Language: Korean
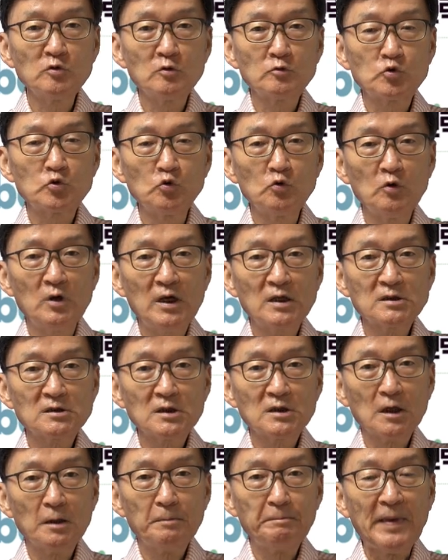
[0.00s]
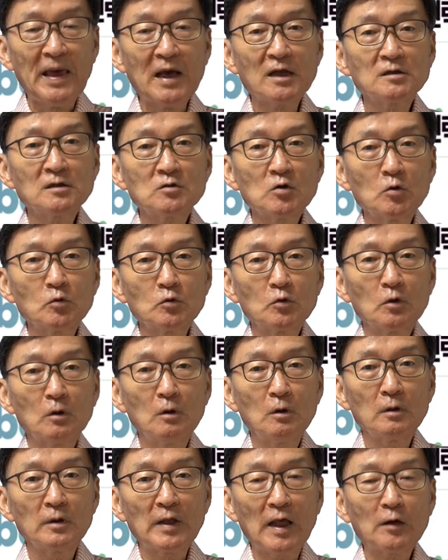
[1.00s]
줄레 수상의 100
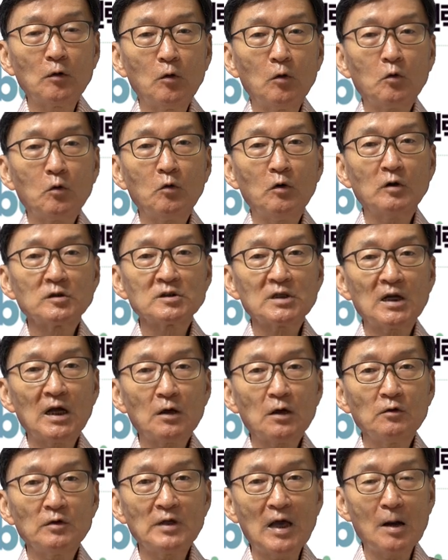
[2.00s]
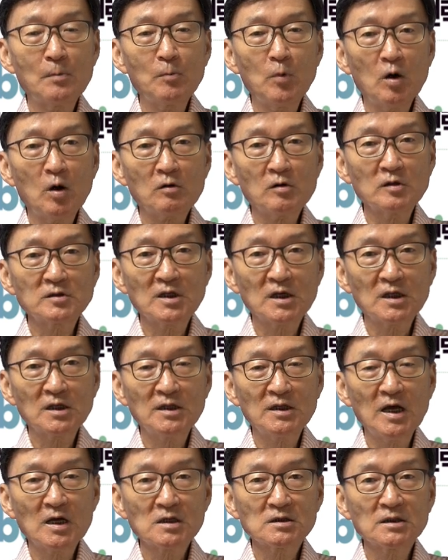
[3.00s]
정도를 내놓을 것이라고 양보할 것이라
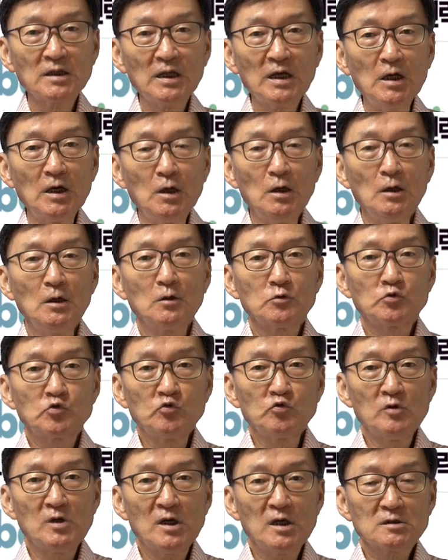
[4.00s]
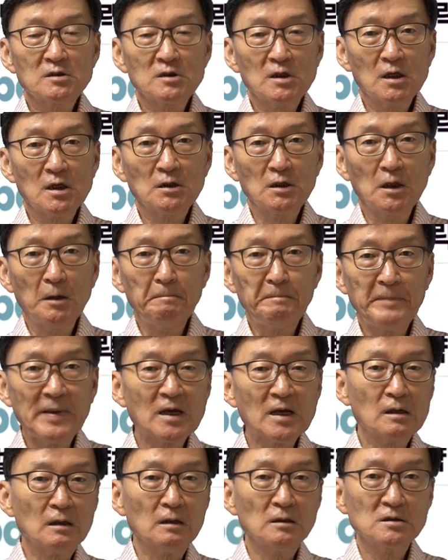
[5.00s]
기대하는데 줄레 수상은
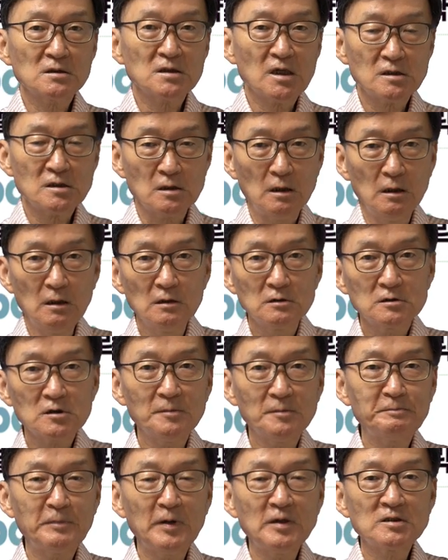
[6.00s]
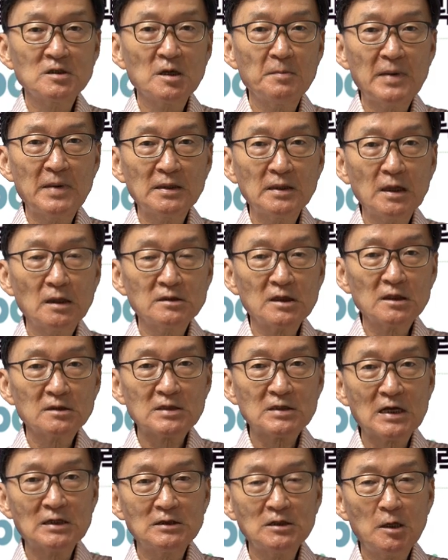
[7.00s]
빅 컨센션 첫 번째 만날 때
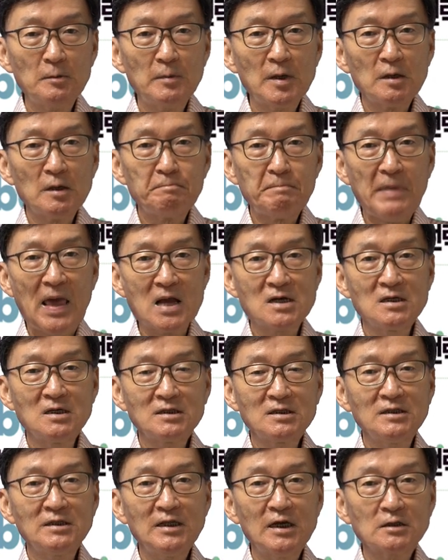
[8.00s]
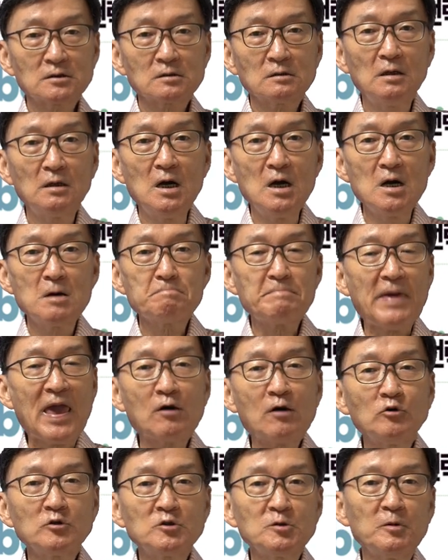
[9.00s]
상대방이 100을 기대해서
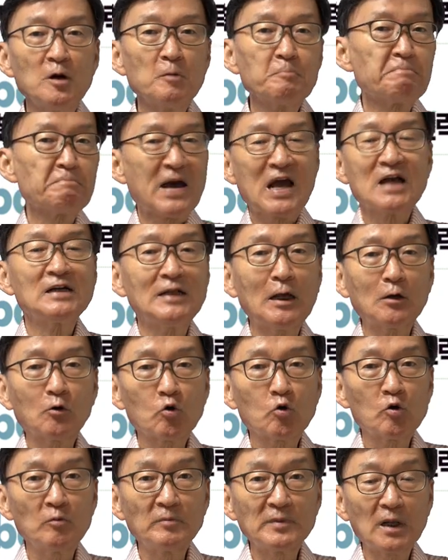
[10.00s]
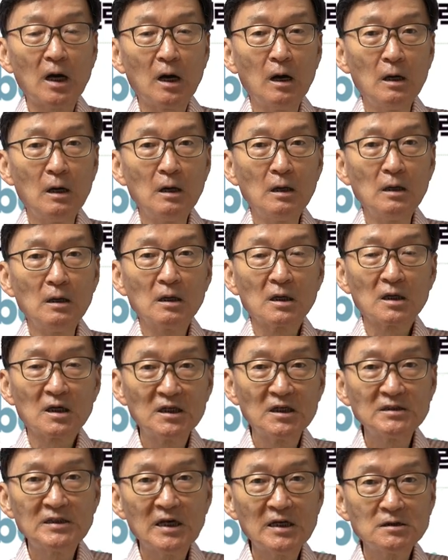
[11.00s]
150을 팍 내놓은 겁니다.
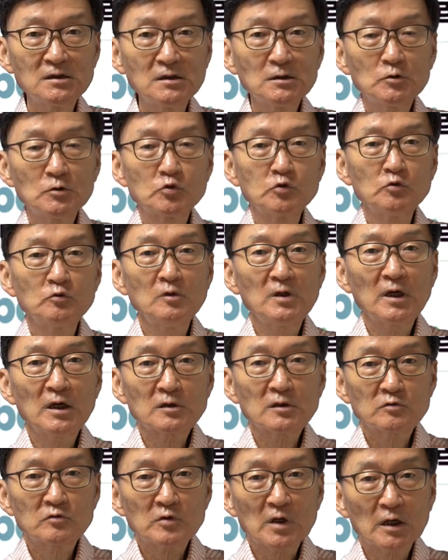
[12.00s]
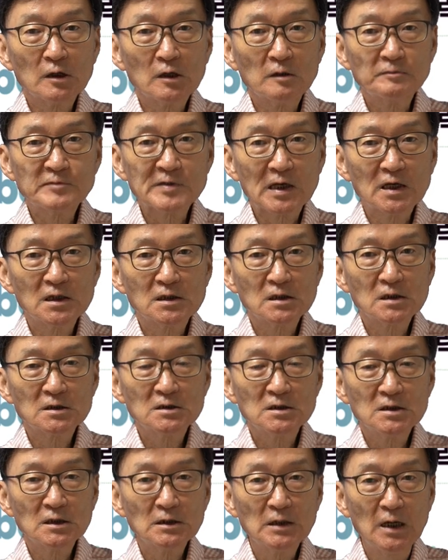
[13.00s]
그 대신 주울레 수상의 협상의
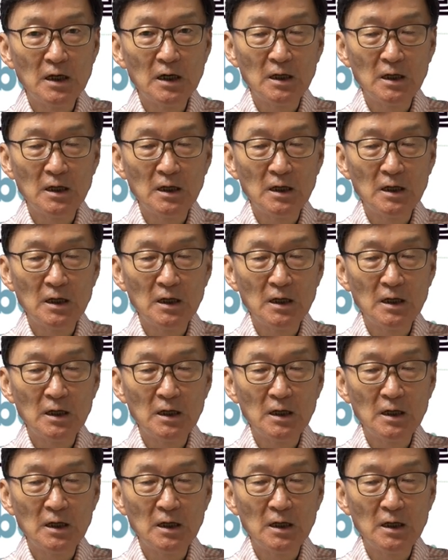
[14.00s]
특징은